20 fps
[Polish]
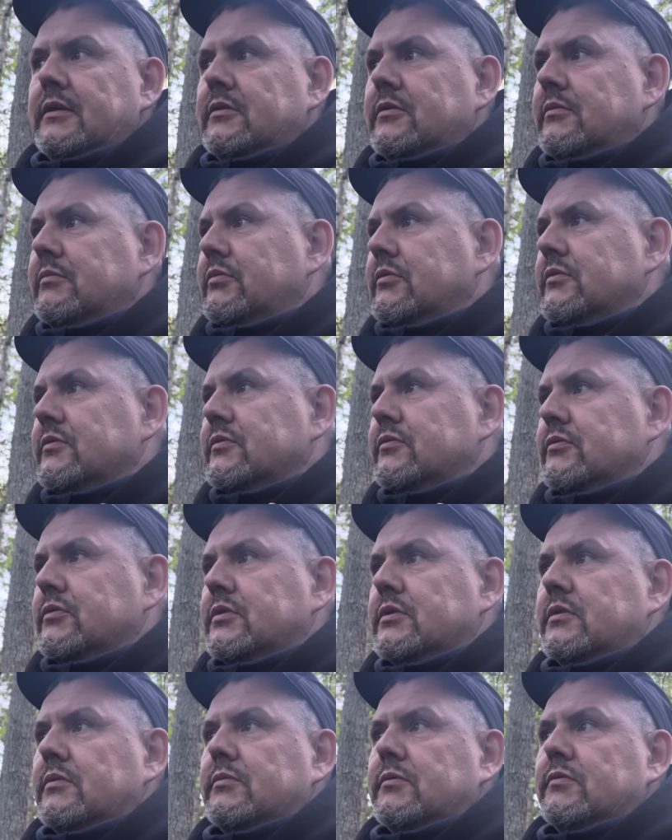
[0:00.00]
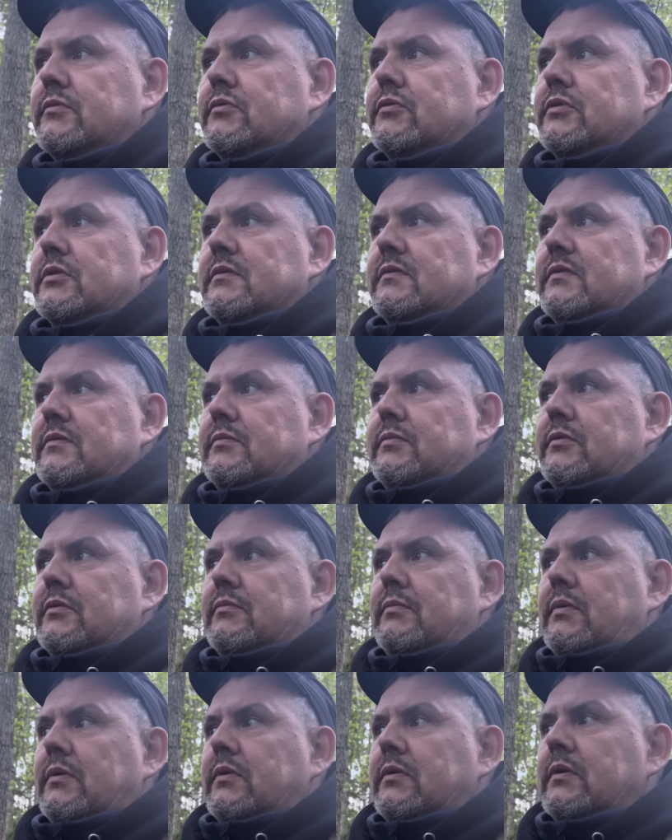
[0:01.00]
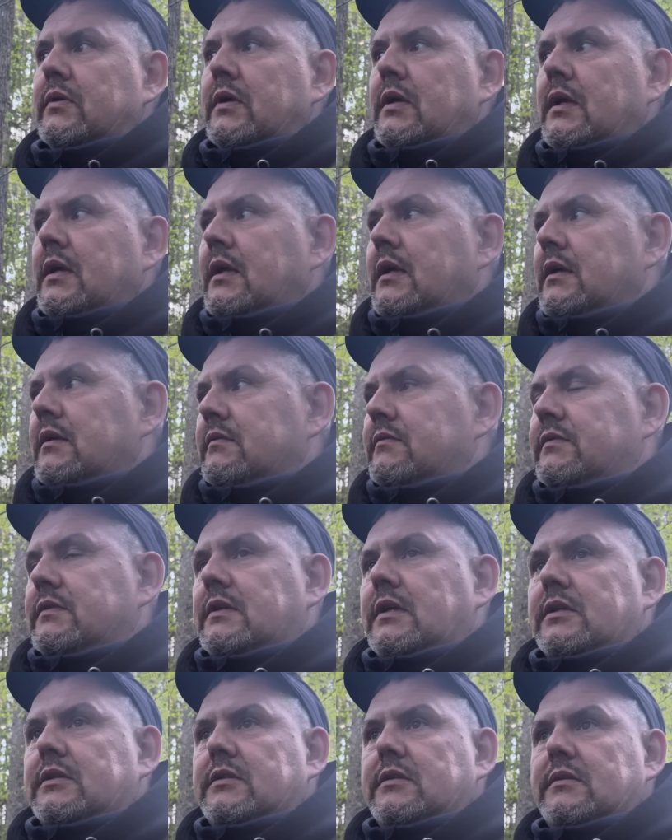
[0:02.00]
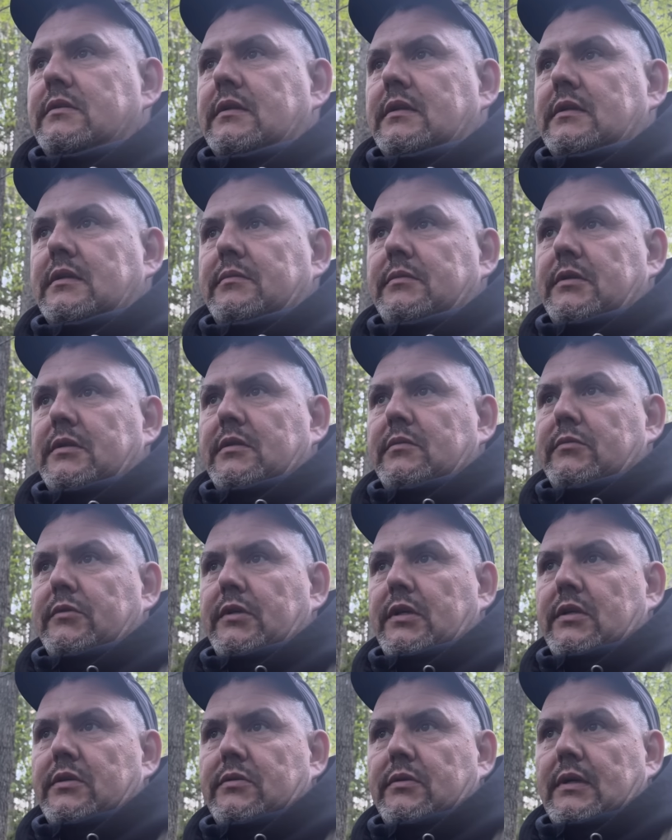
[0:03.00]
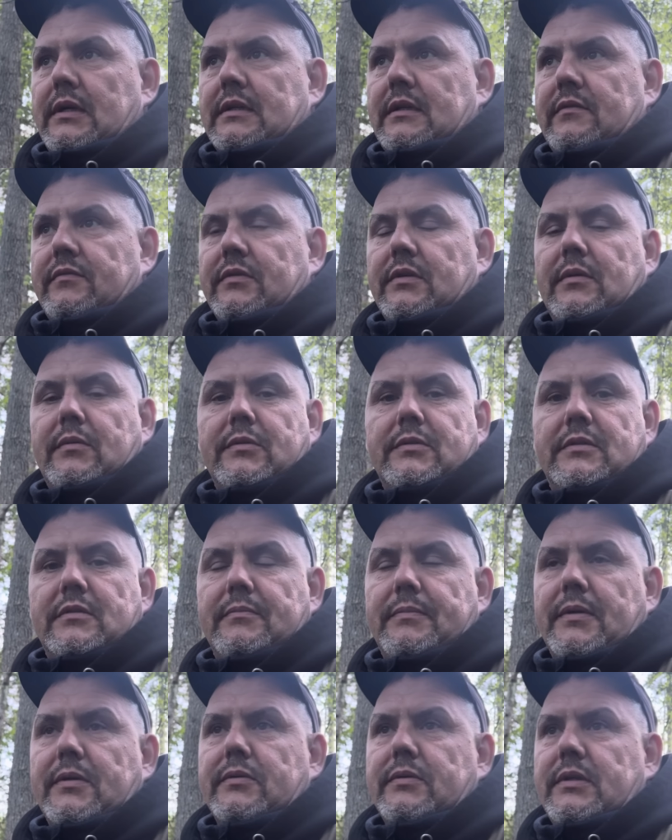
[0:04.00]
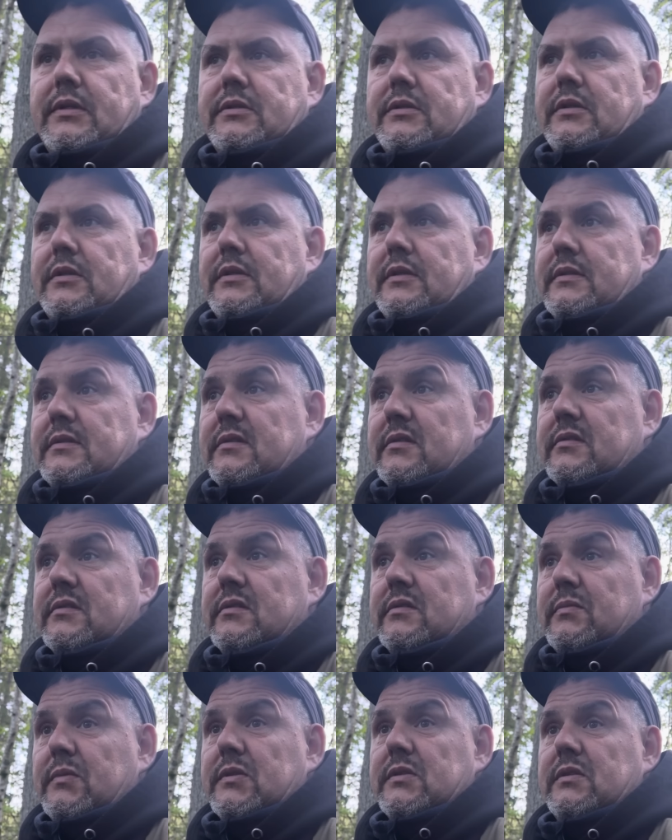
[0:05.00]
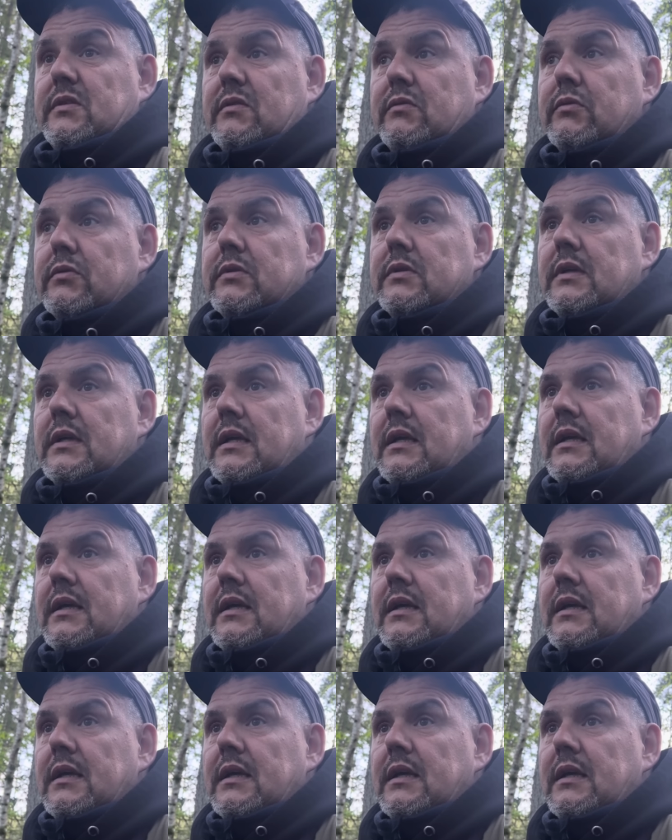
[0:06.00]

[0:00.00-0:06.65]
I to, było to był słuszny wybór, bo widać na tym jednym ujęciu, jak ta woda mocno paruje, czyli jest dosyć mocny chód.